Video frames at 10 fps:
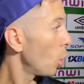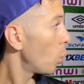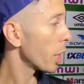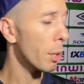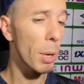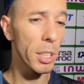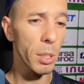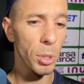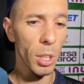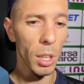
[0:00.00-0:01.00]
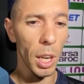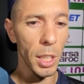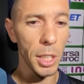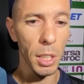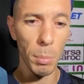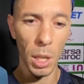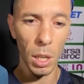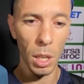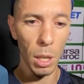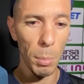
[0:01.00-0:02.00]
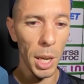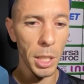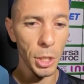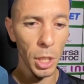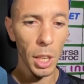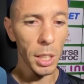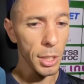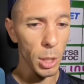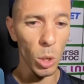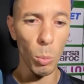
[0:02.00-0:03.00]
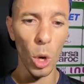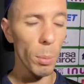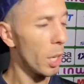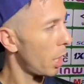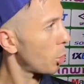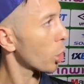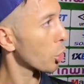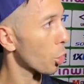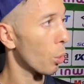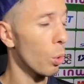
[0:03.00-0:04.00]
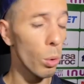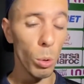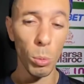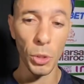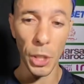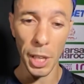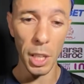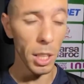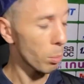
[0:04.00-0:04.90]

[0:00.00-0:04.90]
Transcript: ولكن ما كتبش الله علينا ما معليش كنساو هذه المقابله هذه كنشكروا الدراري على هذه